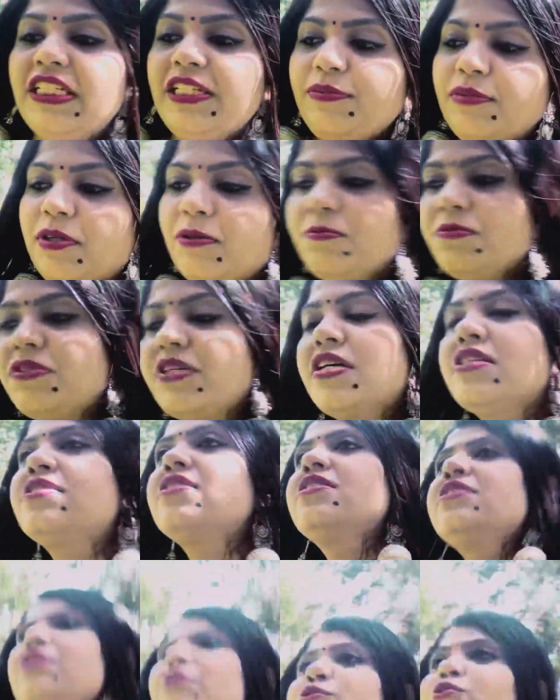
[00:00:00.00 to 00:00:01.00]
ही मतलब
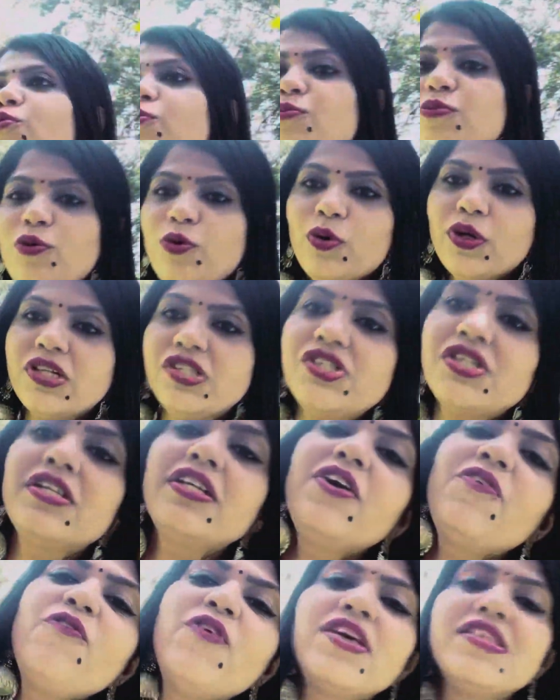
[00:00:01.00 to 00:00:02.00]
जैसे रूम लोकेशन
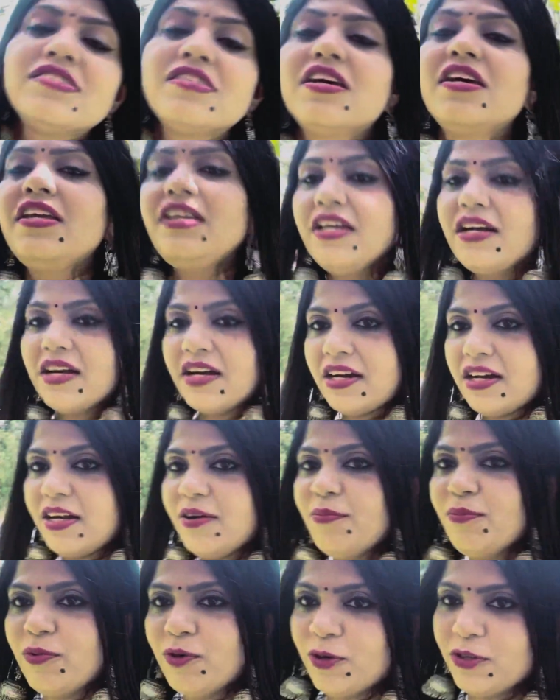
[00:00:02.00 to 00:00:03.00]
है वैसा ही खाना
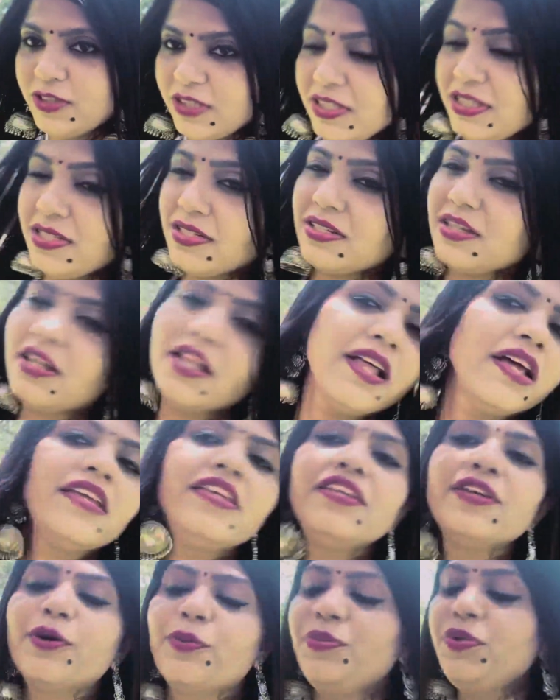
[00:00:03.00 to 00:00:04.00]
बहुत ही ज़्यादा
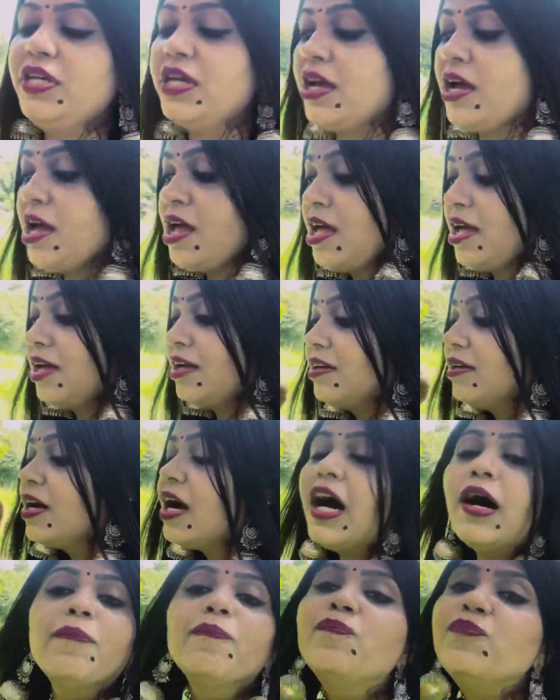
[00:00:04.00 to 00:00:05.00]
यमी है
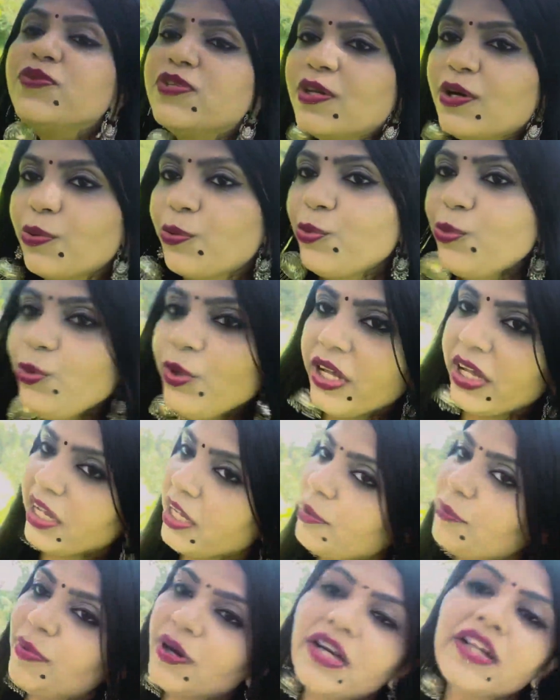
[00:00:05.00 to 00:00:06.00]
अब ज़रूर
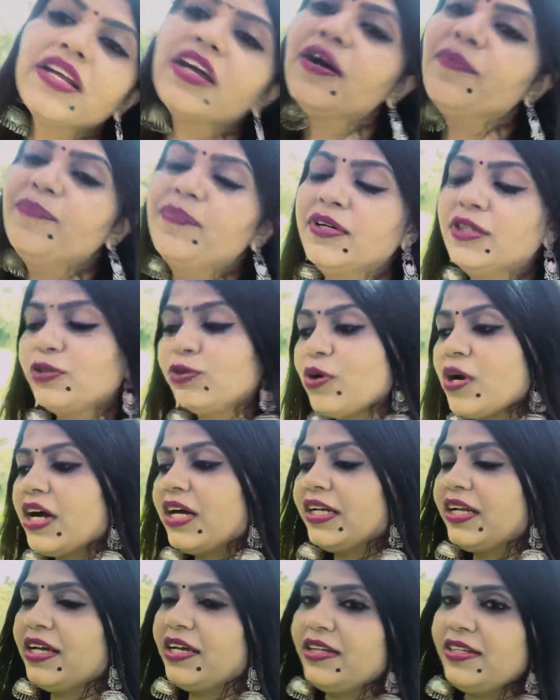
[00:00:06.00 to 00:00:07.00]
एक बार यहाँ पर तो
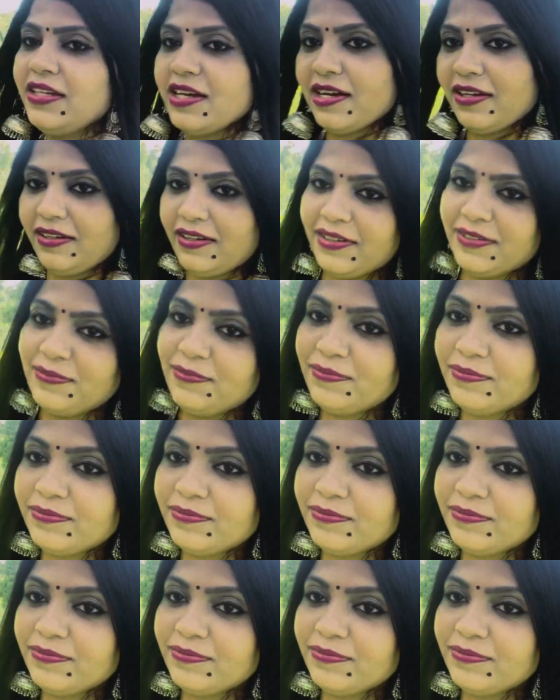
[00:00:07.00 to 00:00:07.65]
आना ही आना